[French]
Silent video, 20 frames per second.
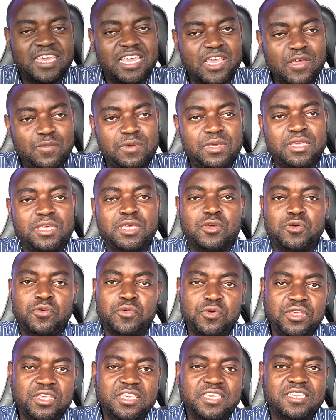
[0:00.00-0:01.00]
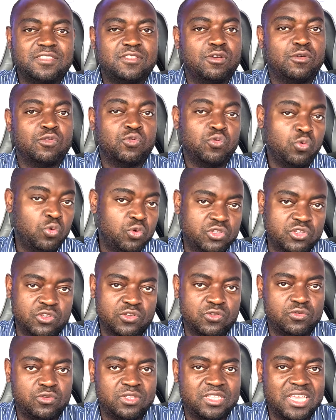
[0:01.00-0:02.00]
Et eh oui, unique dans tout le sens
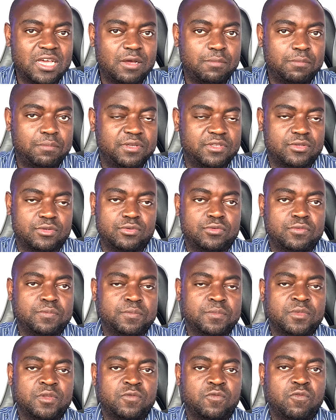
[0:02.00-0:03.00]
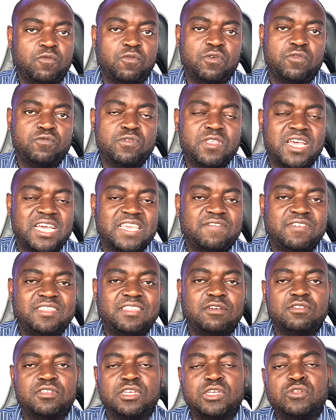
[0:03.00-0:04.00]
du terme, parce que vous, arrivez
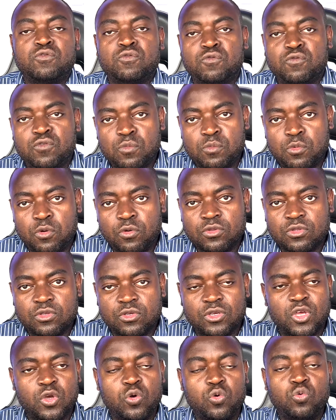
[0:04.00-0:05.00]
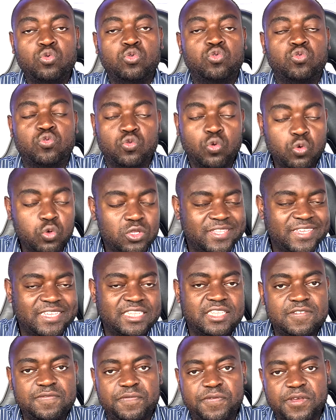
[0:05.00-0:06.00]
dans un nouveau monde où tout est
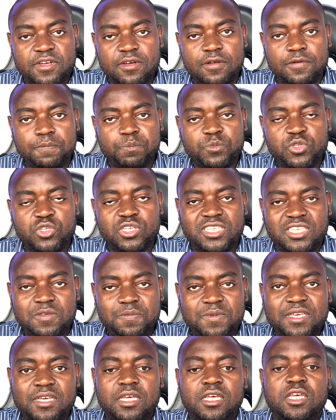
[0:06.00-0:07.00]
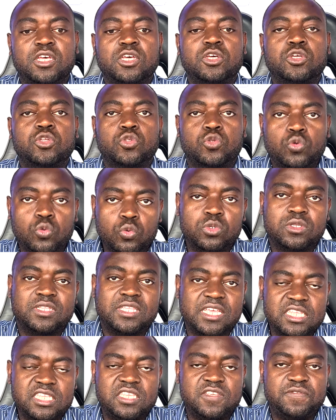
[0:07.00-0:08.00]
différent. J'ai dit bien, tout
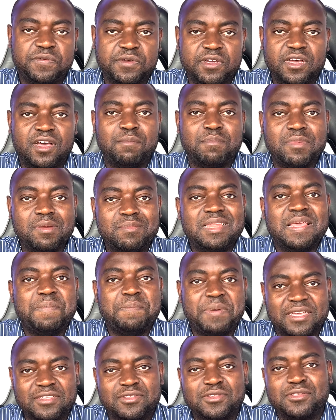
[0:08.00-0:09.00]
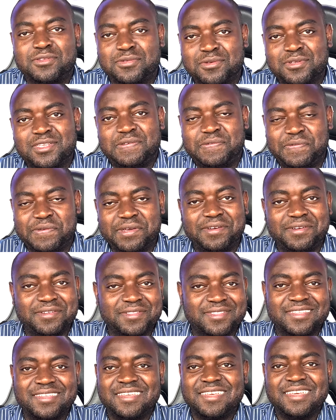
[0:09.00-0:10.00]
est différent. Même les personnes sont différentes.
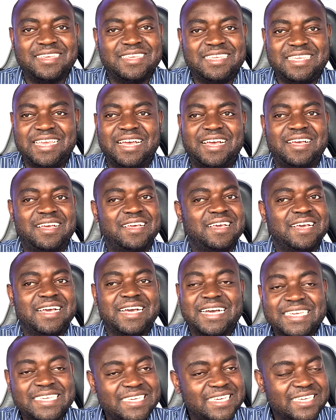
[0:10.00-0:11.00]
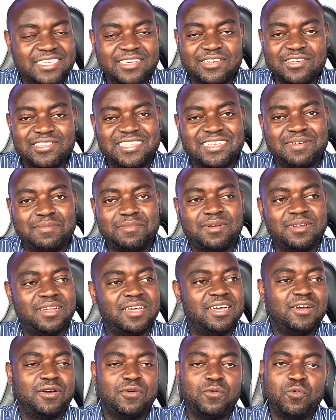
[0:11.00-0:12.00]
Il n'y a rien qui ressemble
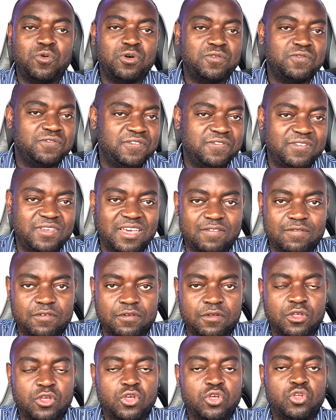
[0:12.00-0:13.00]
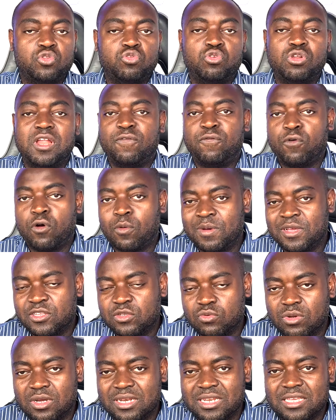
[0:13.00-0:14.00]
à où on vivait avant. De la
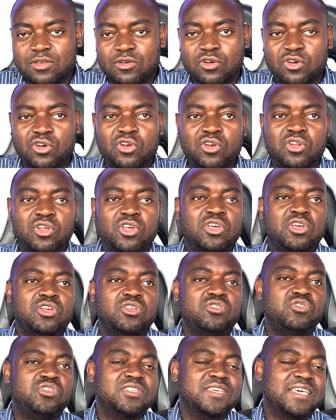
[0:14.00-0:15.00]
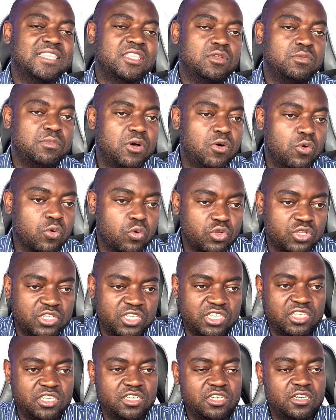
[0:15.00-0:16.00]
formation à l'école, du traitement au
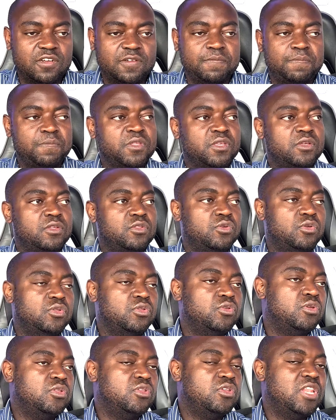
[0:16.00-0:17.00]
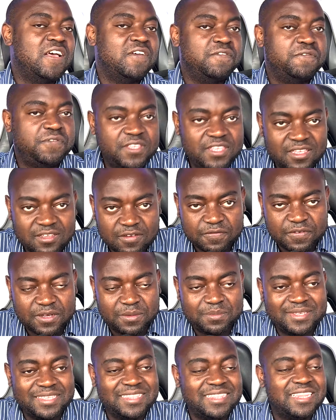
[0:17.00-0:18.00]
quotidien, de, la vie en
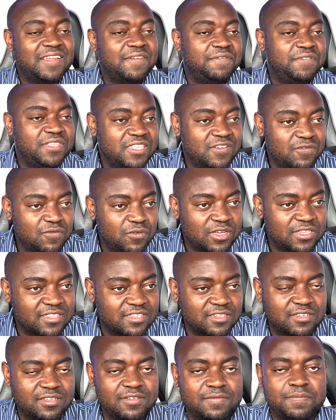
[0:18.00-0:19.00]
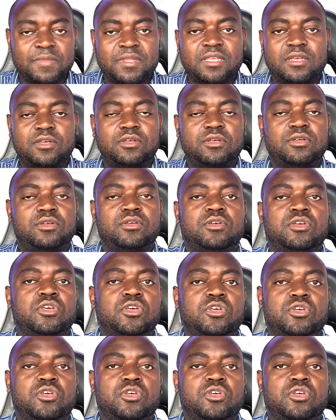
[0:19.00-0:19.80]
famille, de la vie des voisins, euh,